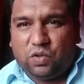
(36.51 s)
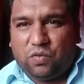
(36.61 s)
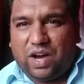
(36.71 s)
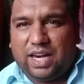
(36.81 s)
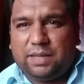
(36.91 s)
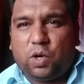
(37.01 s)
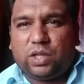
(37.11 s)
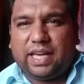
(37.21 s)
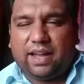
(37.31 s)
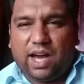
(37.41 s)
तो वालिद
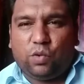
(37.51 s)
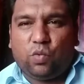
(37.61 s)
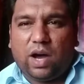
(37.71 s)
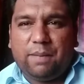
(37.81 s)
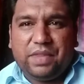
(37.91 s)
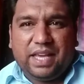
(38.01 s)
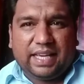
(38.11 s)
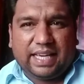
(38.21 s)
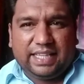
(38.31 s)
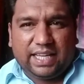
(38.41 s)
बहुत हैरान हुआ
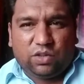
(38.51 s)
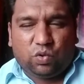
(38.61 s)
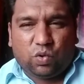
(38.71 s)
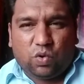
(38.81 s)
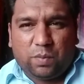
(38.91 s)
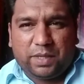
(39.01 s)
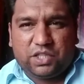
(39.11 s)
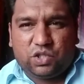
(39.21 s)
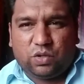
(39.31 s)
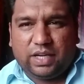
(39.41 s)
कि ये दो
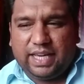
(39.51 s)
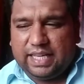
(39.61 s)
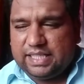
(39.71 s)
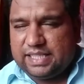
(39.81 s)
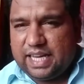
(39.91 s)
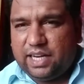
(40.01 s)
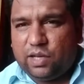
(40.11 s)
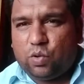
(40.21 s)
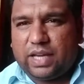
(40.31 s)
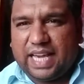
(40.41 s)
बच्चों ने इस
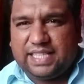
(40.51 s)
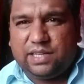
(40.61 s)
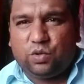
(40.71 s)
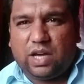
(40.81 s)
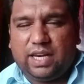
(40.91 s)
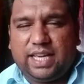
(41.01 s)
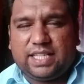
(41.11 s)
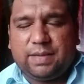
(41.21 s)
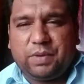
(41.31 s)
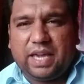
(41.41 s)
टहने को कैसे उठा
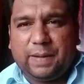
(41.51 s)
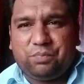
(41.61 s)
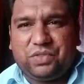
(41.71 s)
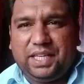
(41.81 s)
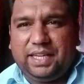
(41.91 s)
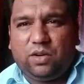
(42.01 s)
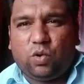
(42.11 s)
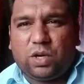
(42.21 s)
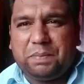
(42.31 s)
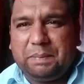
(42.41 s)
लिया जबकि हम तीन
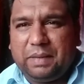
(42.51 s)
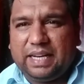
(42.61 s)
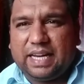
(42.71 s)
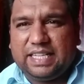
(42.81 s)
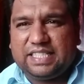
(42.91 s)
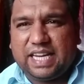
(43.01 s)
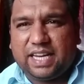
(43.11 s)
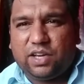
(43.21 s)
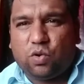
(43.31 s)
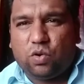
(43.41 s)
लोग भी मिलकर इस
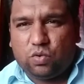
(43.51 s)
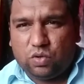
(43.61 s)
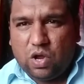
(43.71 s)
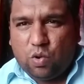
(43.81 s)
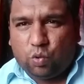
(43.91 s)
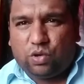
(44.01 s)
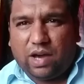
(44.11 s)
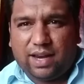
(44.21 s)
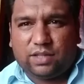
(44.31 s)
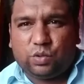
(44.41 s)
टहने को
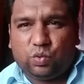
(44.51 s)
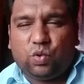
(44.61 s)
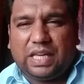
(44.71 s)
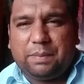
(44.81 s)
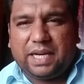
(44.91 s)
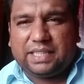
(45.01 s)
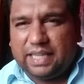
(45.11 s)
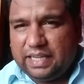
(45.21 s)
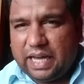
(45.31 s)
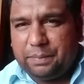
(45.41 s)
उठाना तो दूर की
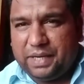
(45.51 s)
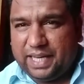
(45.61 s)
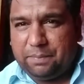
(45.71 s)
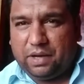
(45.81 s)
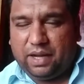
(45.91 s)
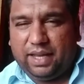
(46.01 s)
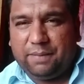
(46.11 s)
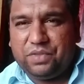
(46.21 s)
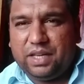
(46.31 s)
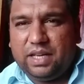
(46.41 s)
बात हिला भी नहीं पा रहे
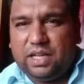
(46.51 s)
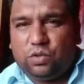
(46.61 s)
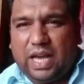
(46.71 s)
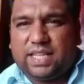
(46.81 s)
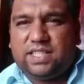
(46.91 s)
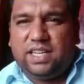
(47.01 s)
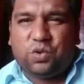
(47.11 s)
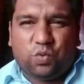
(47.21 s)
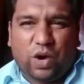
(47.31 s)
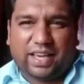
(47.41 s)
तो एक्चुअली
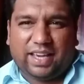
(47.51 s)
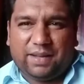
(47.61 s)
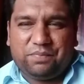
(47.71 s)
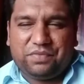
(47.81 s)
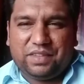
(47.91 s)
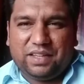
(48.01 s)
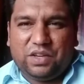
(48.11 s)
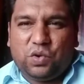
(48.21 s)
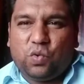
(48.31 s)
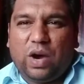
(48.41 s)
हुआ क्या
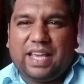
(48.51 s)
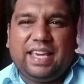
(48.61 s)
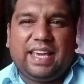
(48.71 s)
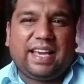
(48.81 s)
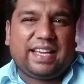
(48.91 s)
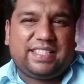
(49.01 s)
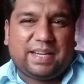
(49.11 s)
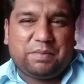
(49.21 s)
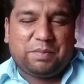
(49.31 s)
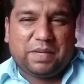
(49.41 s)
हुआ ये कि
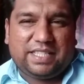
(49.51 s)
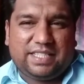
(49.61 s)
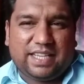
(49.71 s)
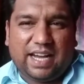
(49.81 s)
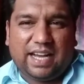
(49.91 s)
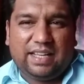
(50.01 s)
जब बच्चा